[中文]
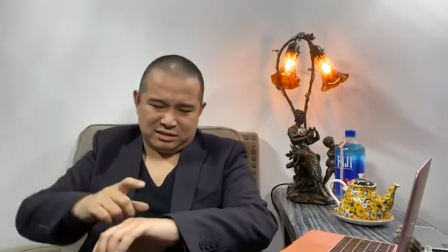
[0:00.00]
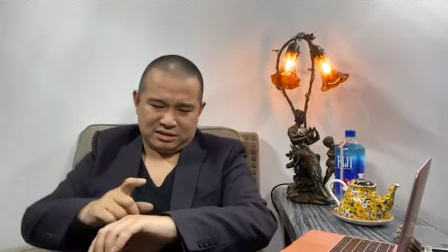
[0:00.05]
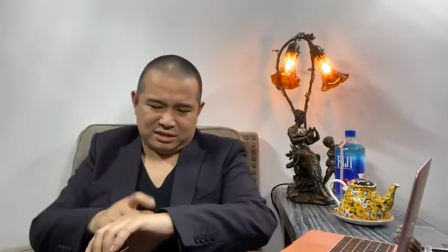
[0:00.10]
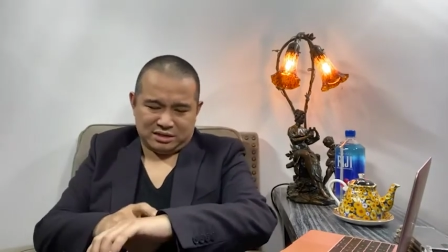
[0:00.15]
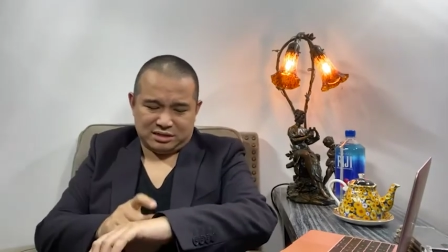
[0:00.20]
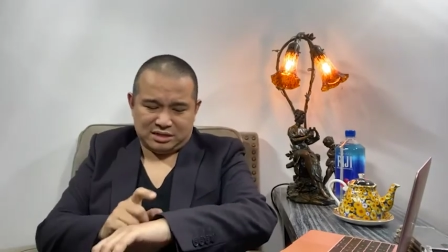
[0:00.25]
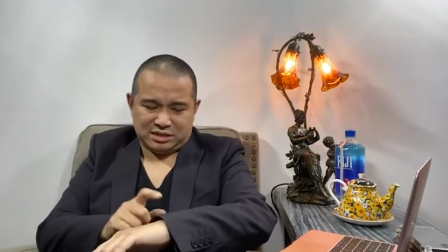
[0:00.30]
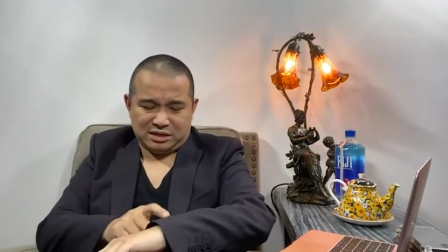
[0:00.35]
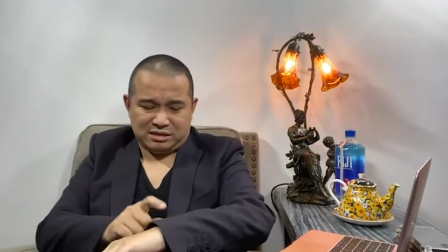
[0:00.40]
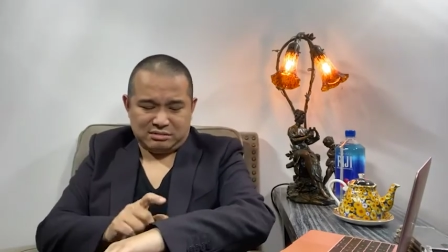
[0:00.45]

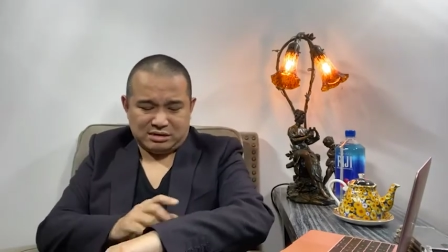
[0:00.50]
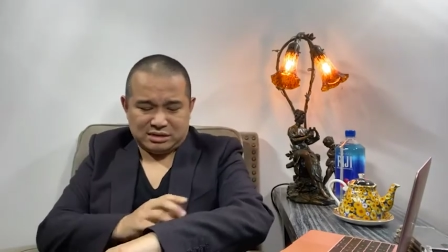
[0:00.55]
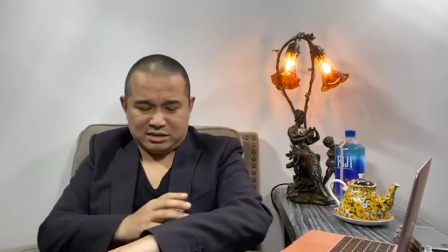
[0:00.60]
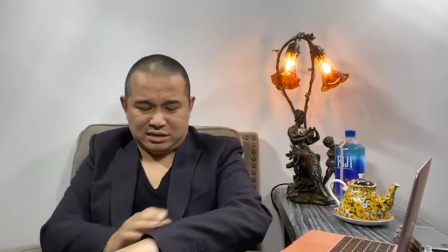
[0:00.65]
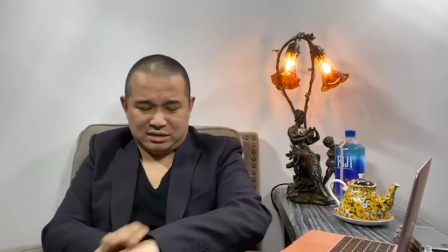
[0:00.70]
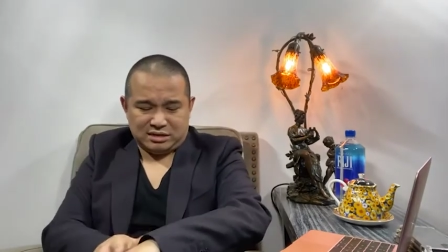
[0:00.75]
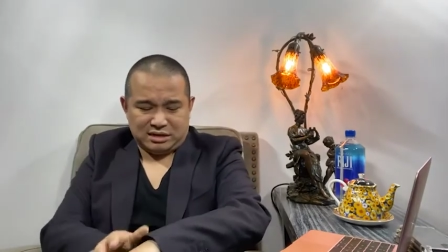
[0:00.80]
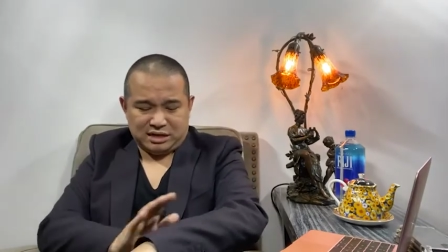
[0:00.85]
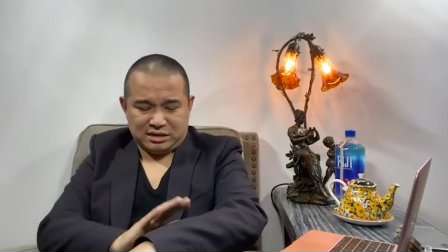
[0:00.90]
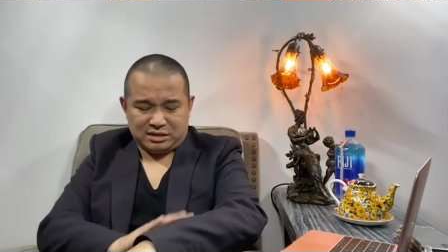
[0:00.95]
呃，今天晚
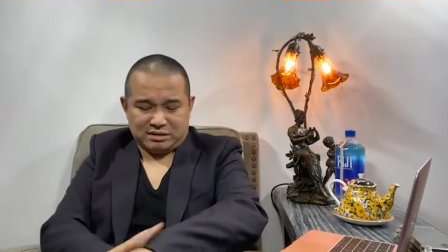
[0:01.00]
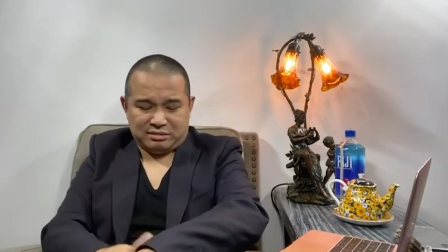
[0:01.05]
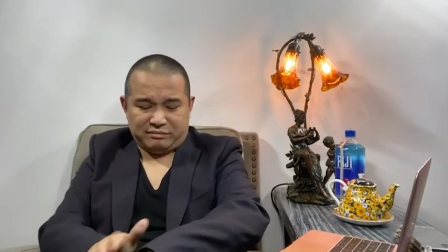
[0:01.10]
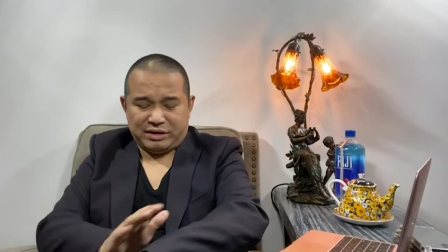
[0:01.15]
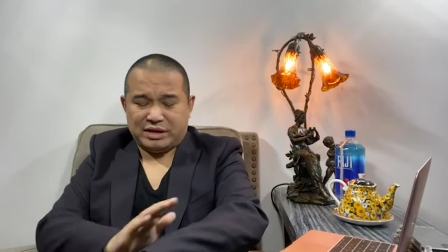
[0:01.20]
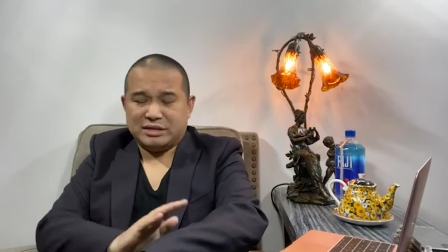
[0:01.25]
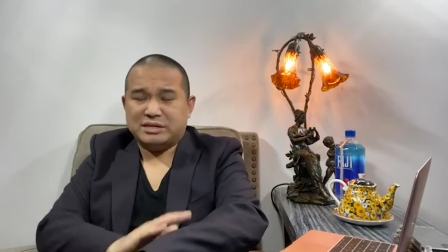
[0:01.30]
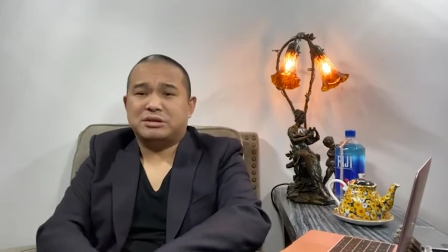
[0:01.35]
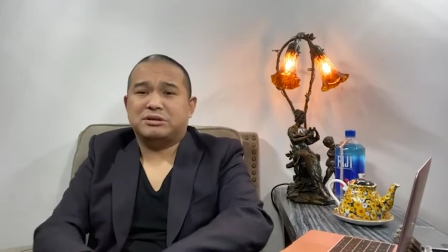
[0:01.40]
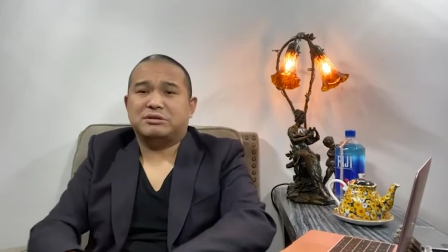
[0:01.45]
上那个，
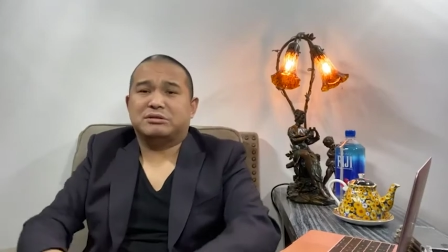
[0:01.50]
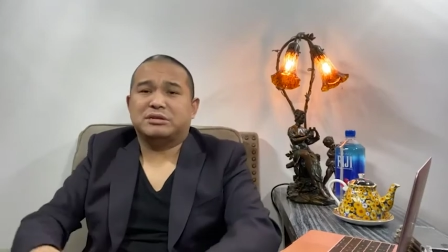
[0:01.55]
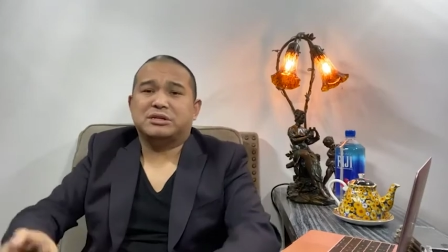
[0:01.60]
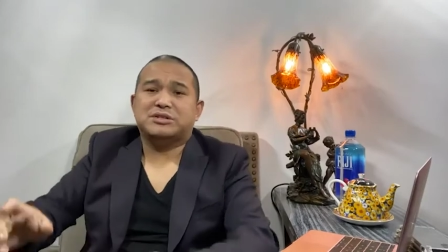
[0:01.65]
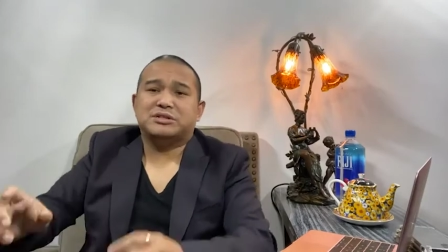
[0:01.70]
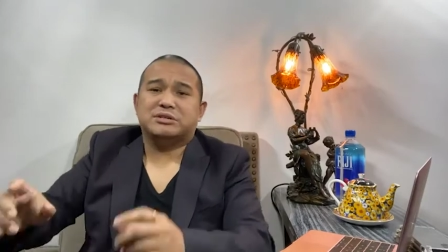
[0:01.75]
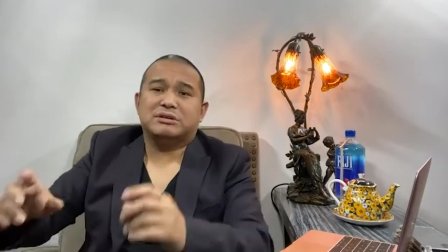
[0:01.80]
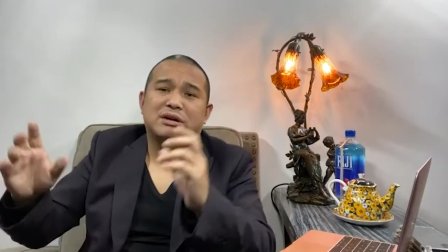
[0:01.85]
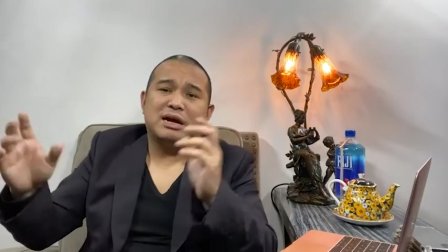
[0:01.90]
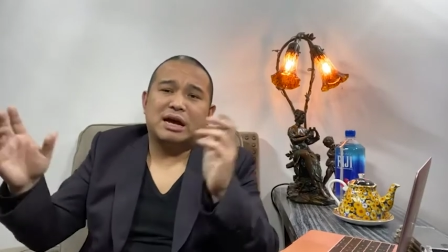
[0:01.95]
反正有的
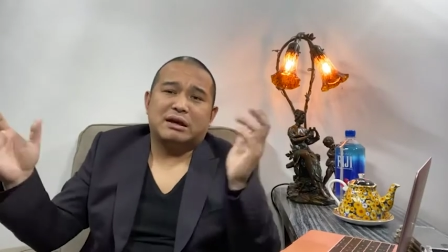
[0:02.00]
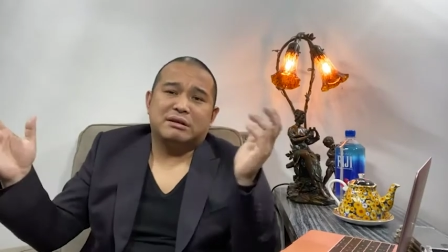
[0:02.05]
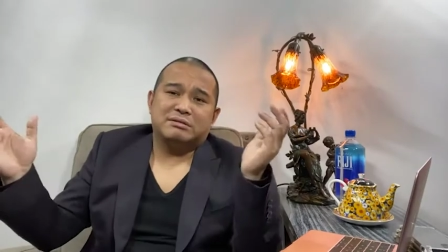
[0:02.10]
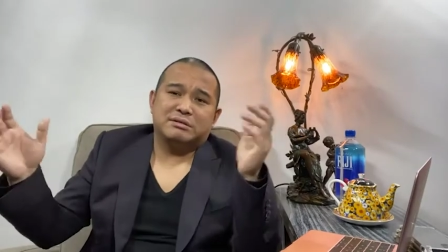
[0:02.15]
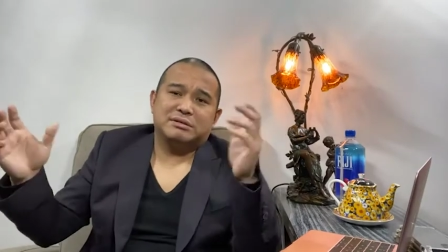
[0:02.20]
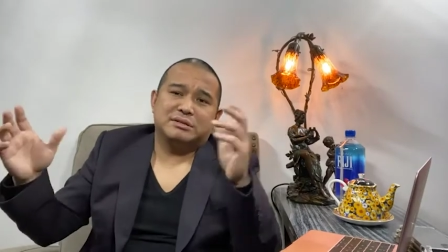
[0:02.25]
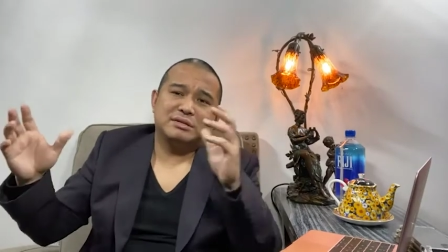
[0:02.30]
时候啊，